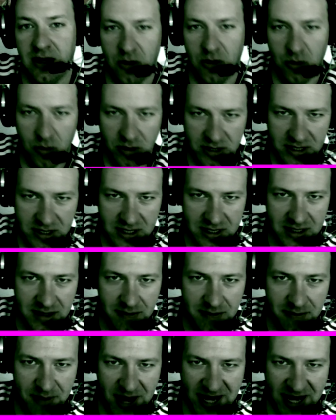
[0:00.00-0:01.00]
und
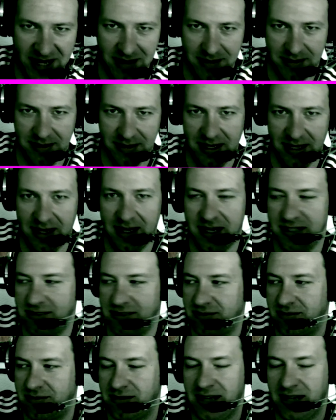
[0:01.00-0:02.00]
Bayern. Ja,
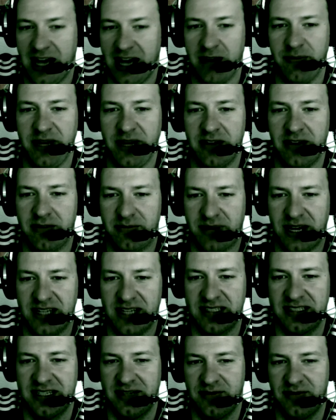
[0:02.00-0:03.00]
also RB und
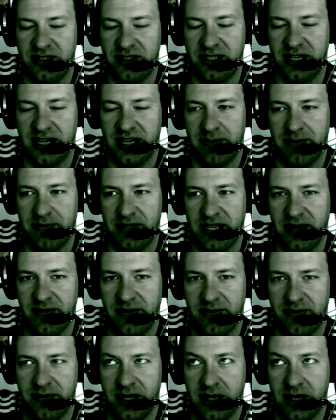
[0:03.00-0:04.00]
Barca wird ab dem
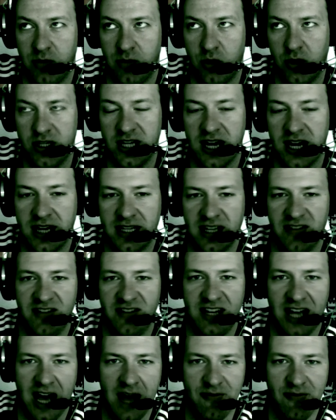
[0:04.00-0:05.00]
äh, Montag dann
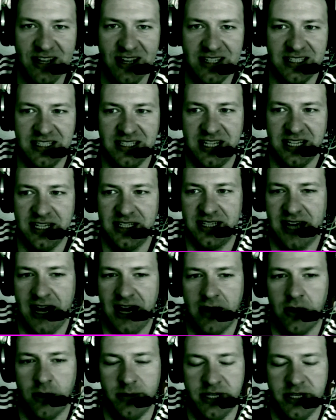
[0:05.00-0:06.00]
wieder abwechselnd jeden Tag
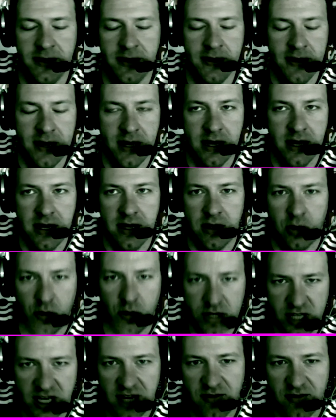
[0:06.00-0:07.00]
kommen.
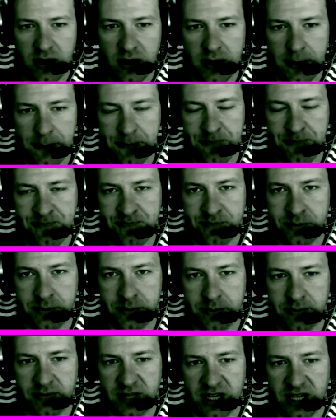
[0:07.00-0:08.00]
Unter der Woche.
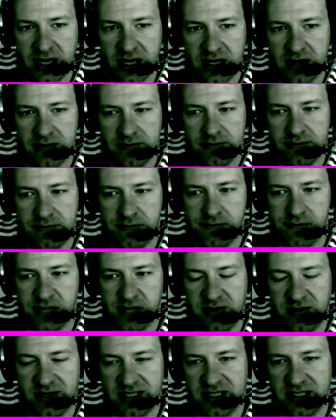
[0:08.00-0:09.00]
Ähm,
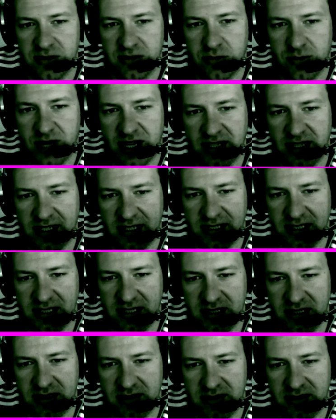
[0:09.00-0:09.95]
ich werde es dann so machen, dass ich